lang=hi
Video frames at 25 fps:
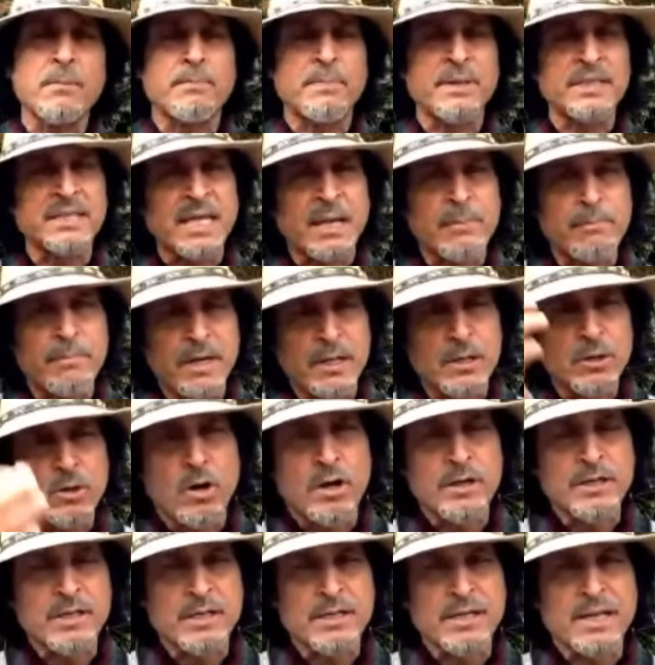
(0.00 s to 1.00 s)
पता है मिडल
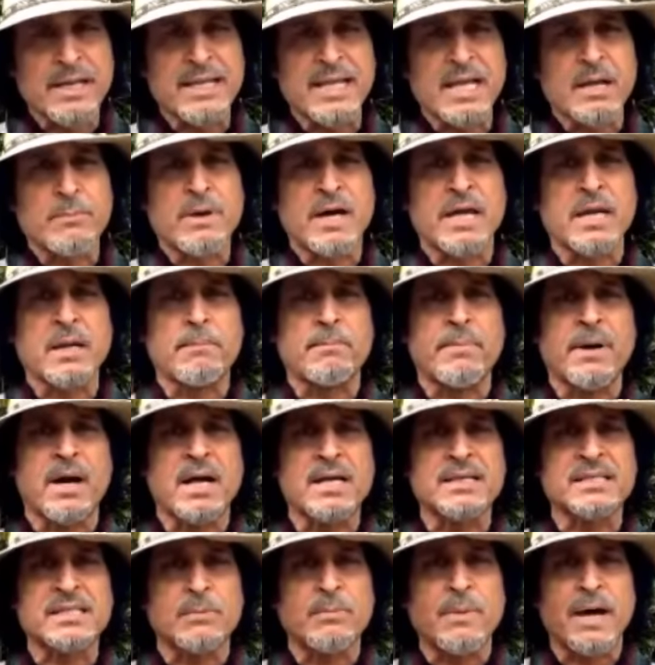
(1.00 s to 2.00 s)
ऑर्डर नहीं है हमारे
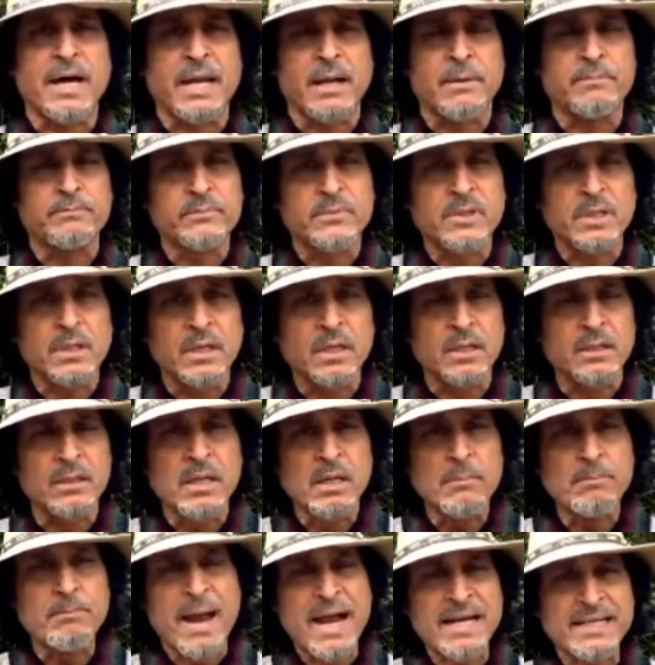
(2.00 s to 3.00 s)
पास हमारा
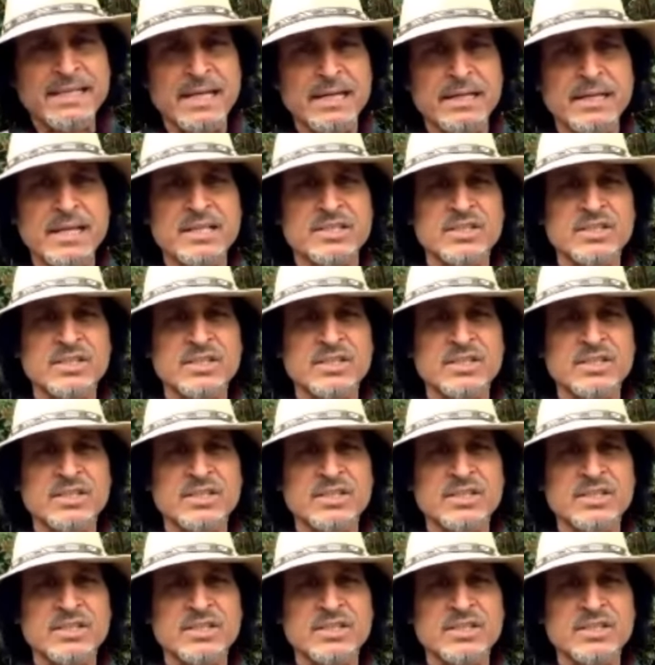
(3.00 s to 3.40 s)
बैटिंग नहीं